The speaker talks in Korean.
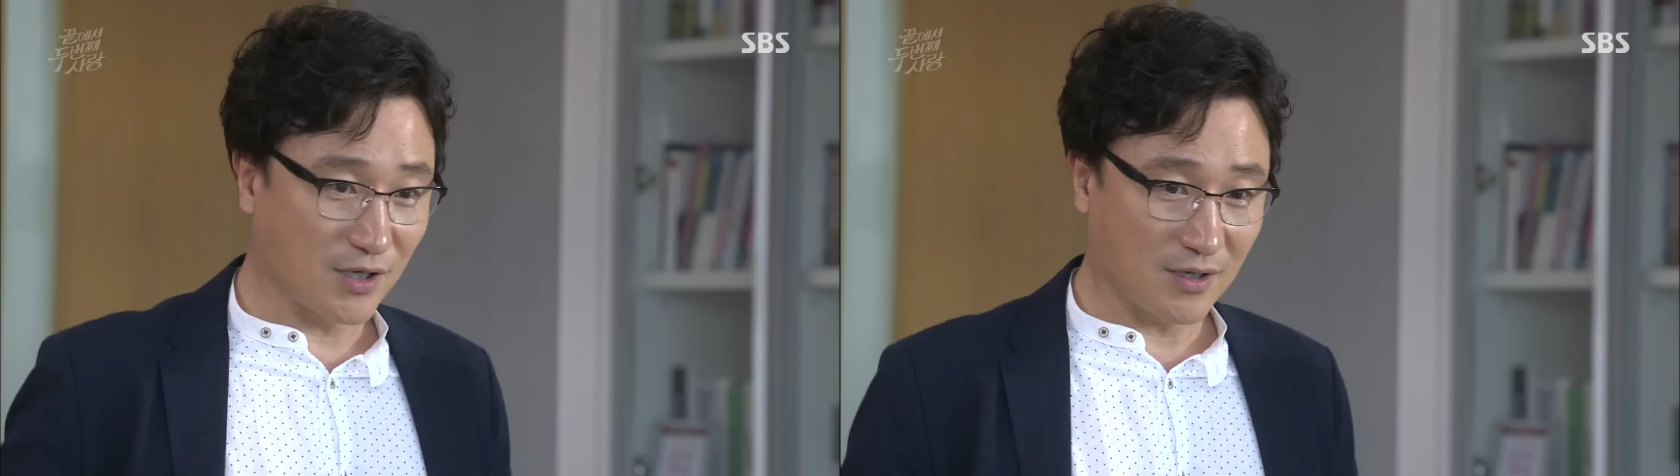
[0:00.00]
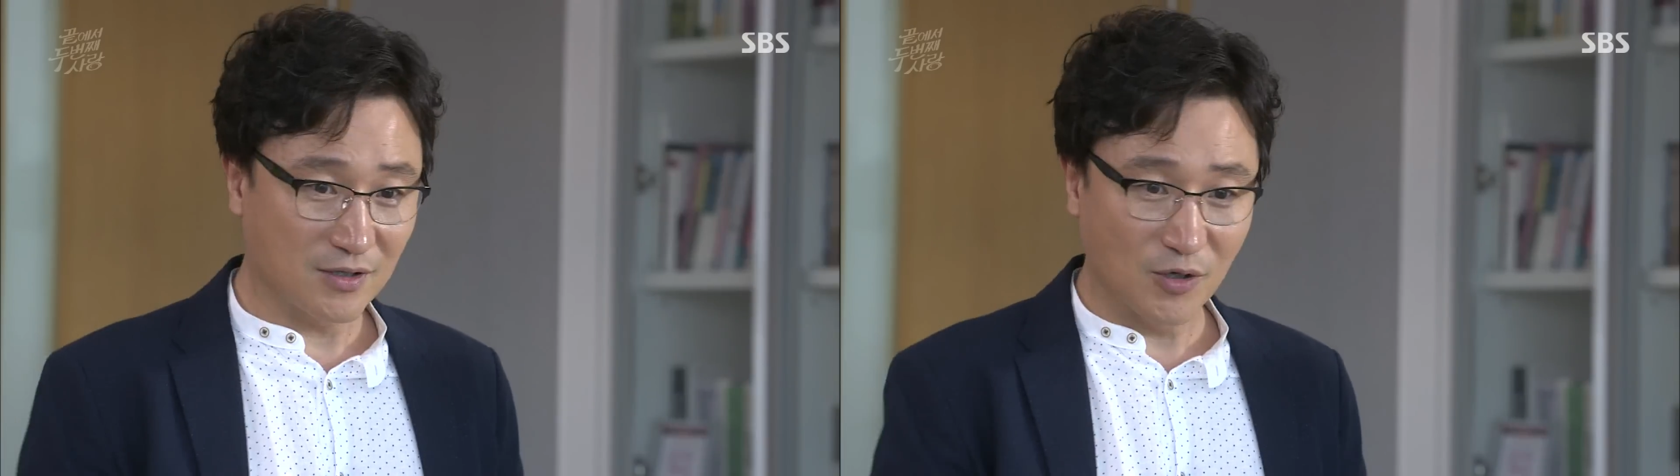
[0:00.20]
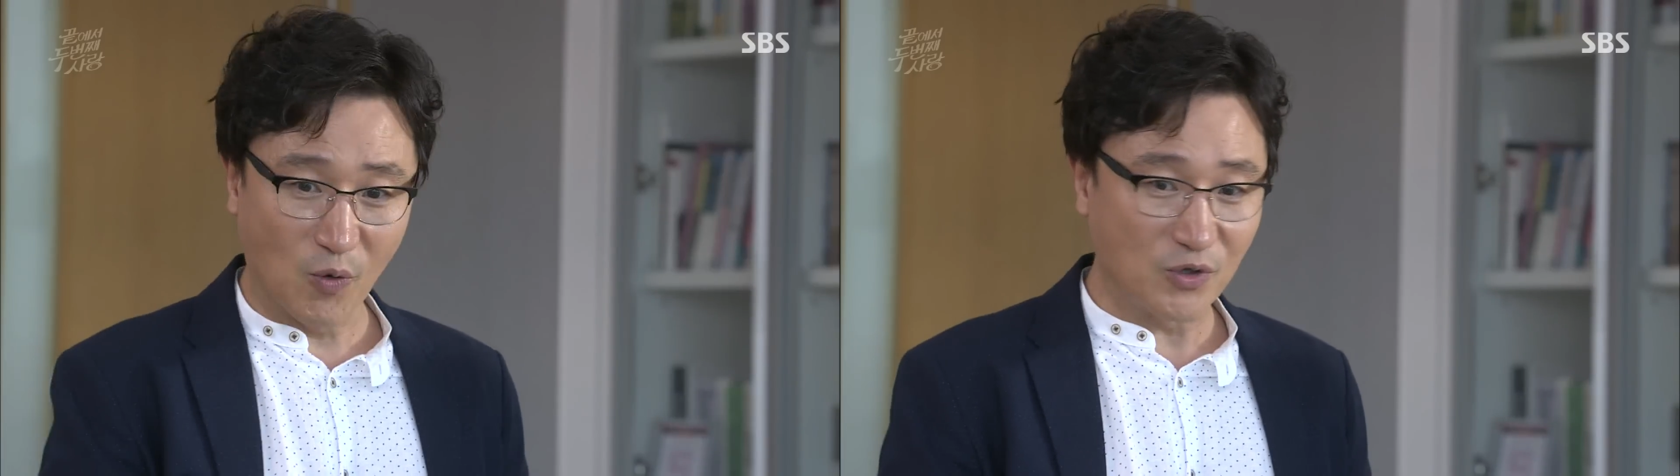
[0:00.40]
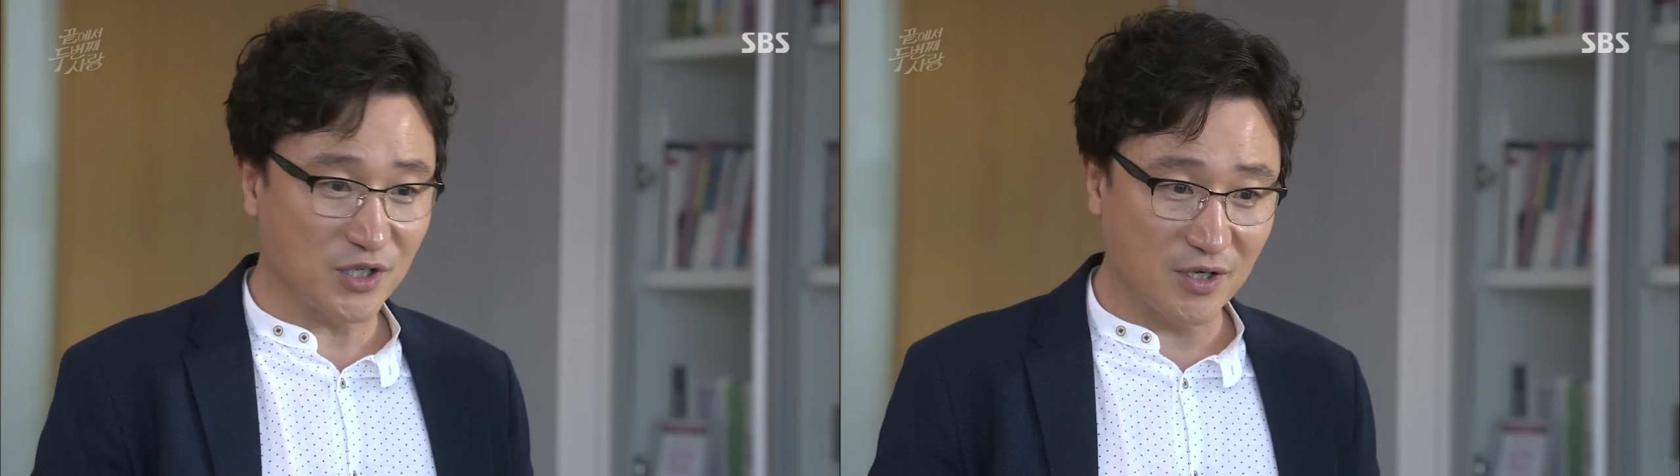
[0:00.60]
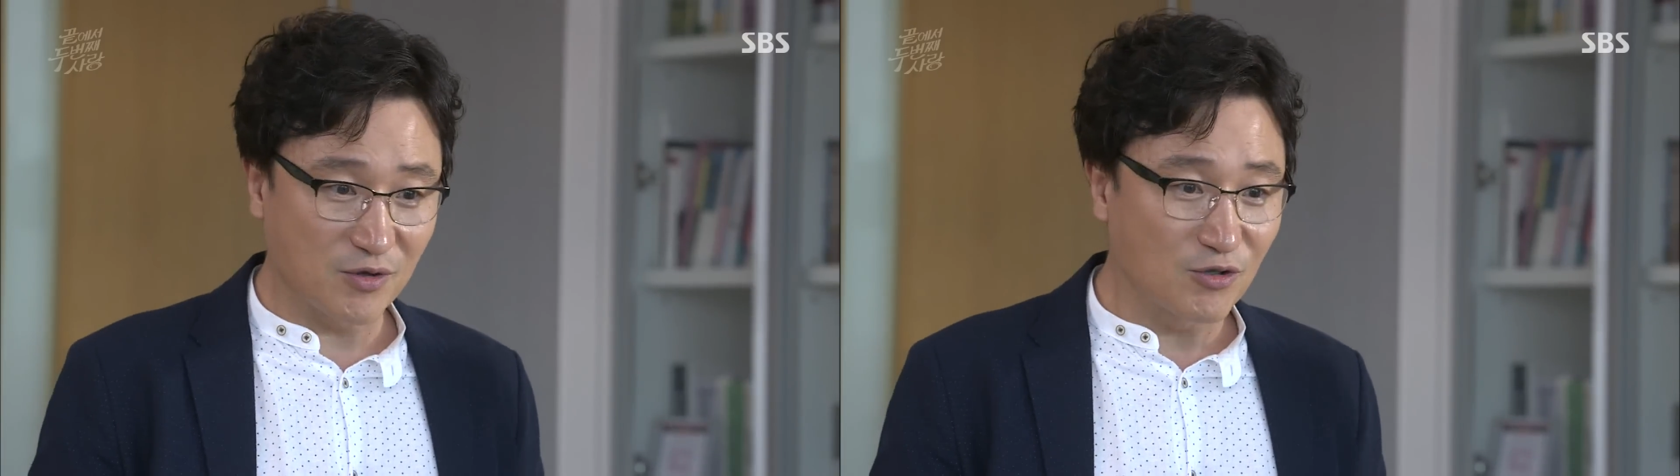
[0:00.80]
작가는 그런
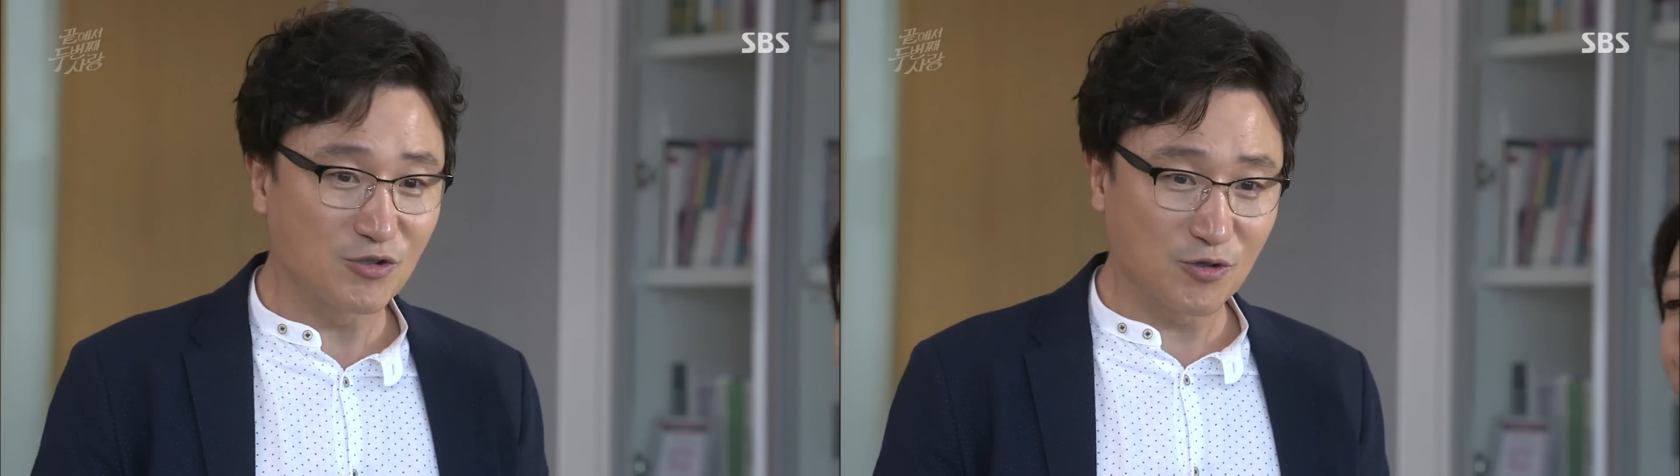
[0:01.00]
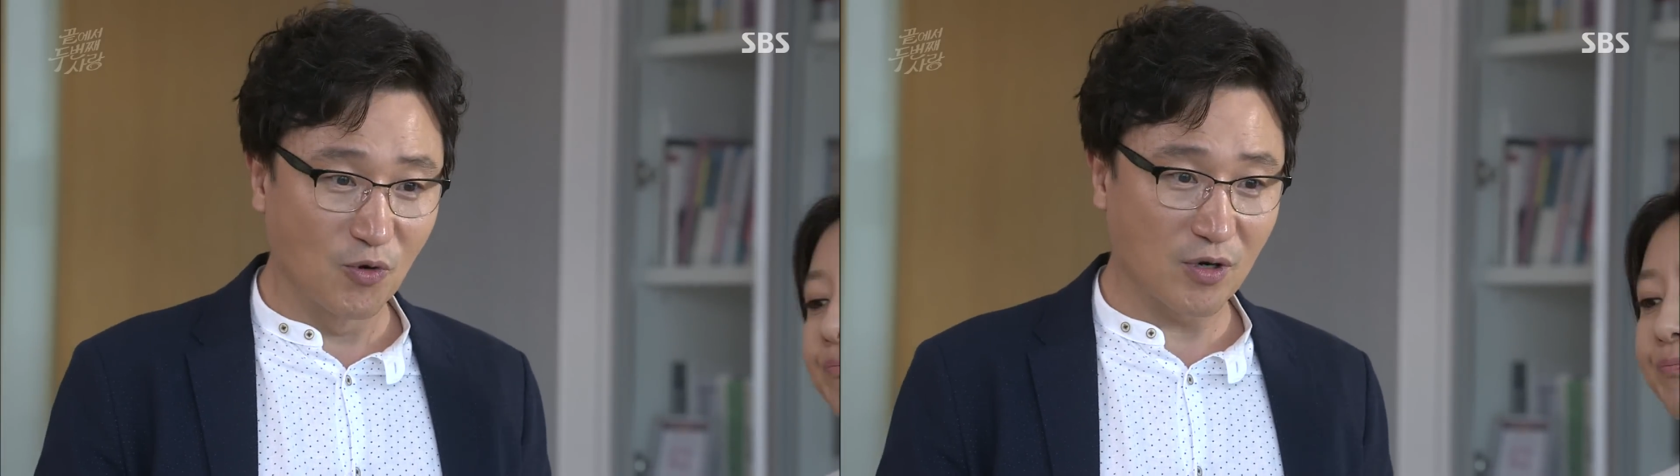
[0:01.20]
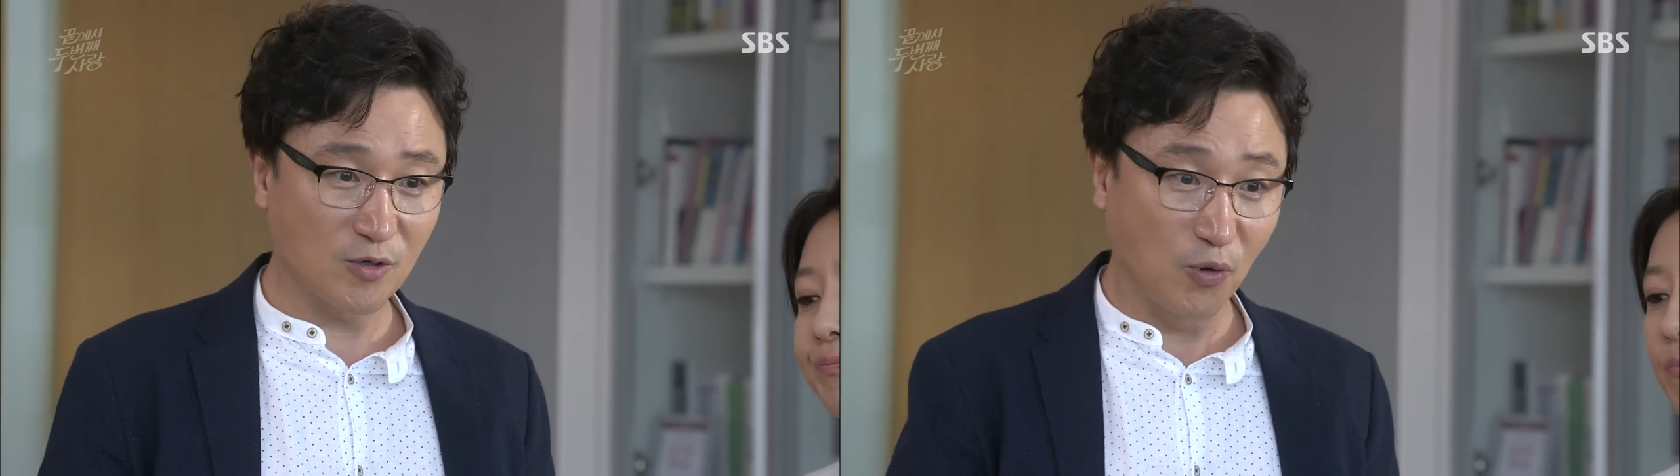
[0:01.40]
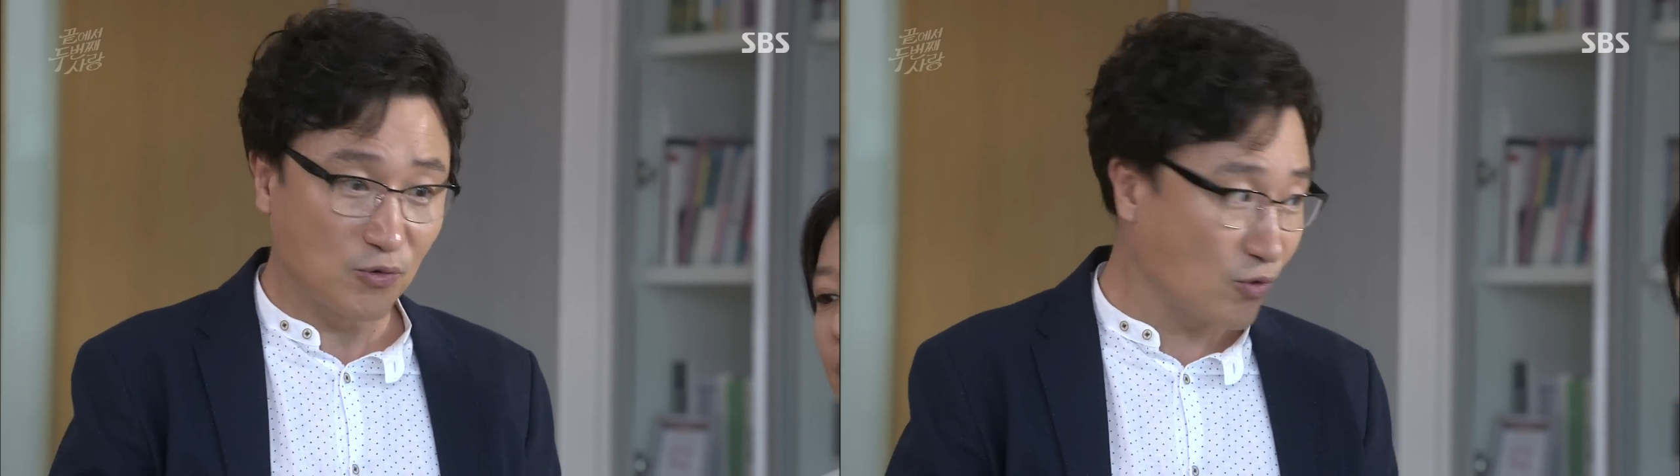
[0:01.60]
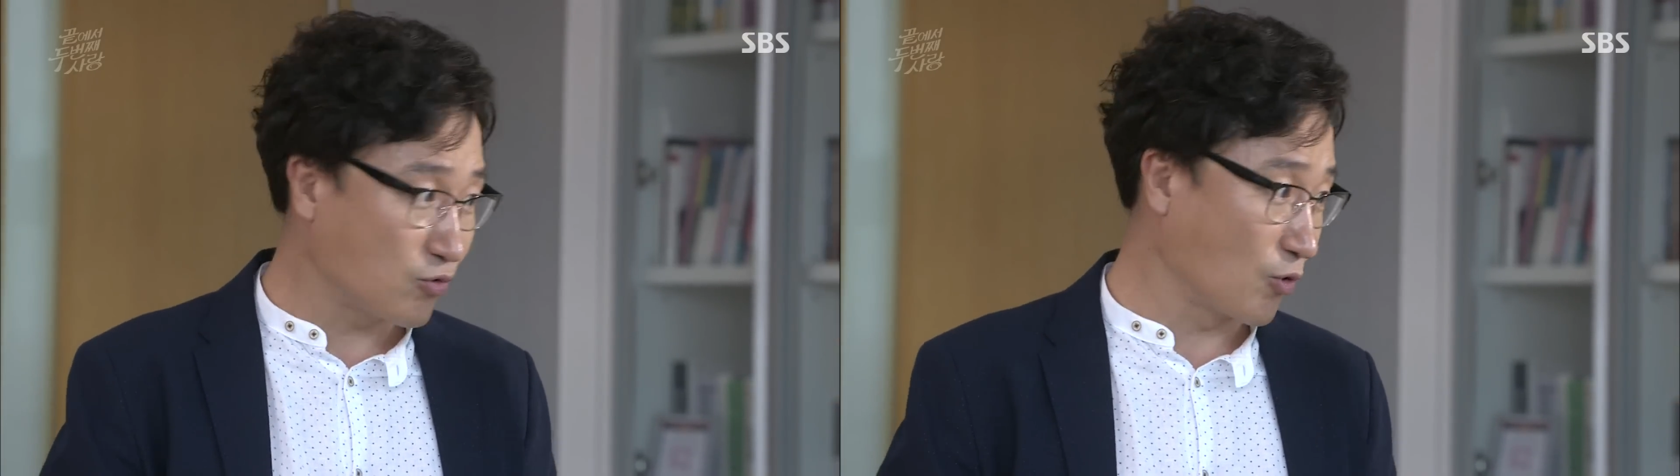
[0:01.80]
원작이 있는 줄도 몰랐고
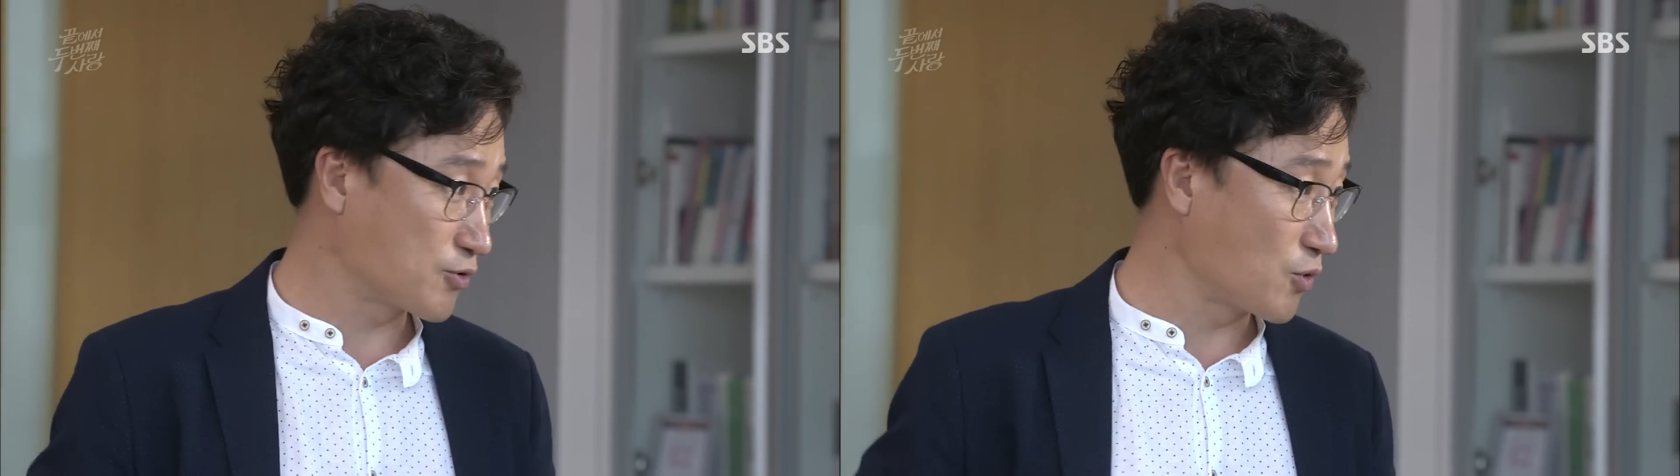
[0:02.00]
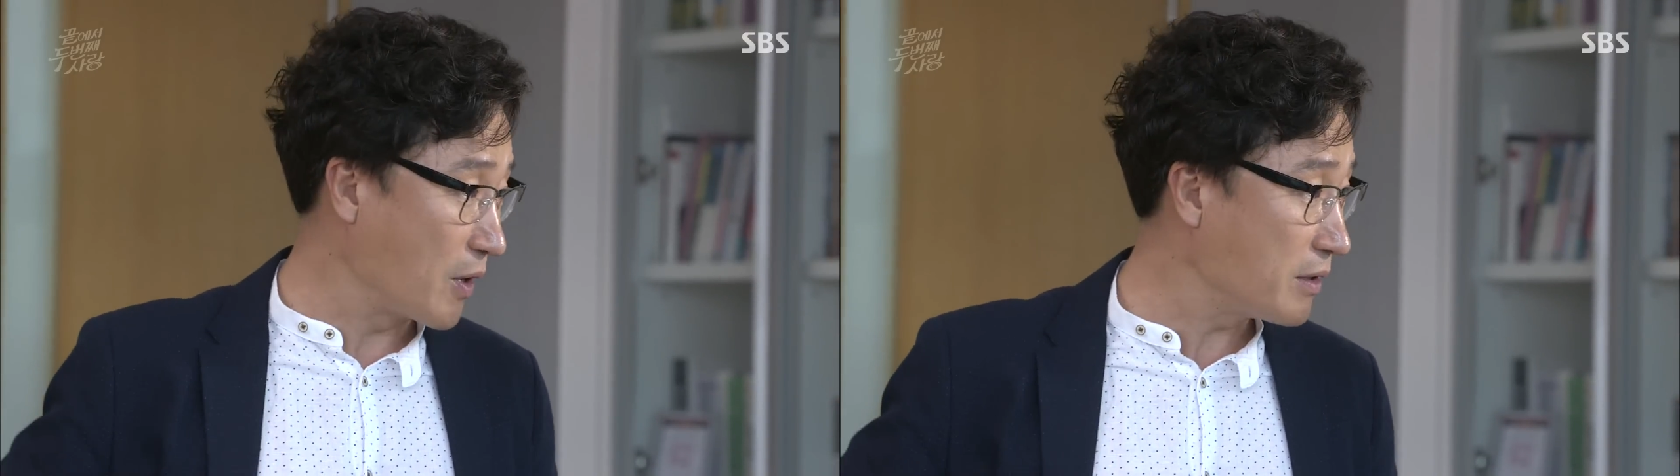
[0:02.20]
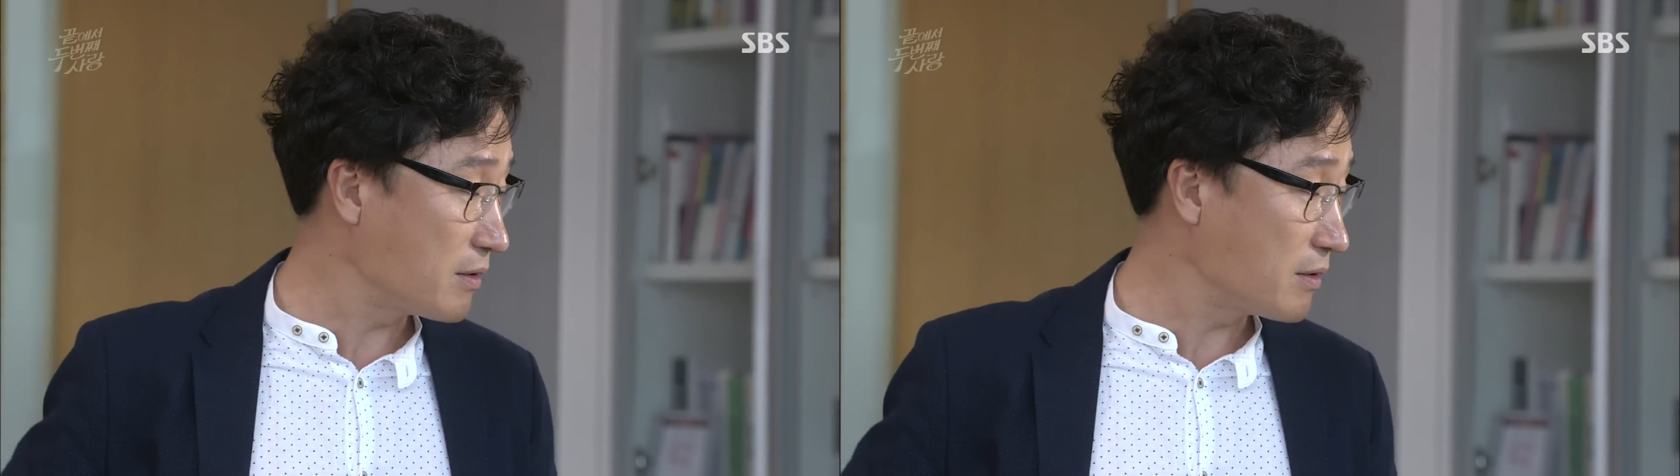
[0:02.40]
본 적도 없어. 왜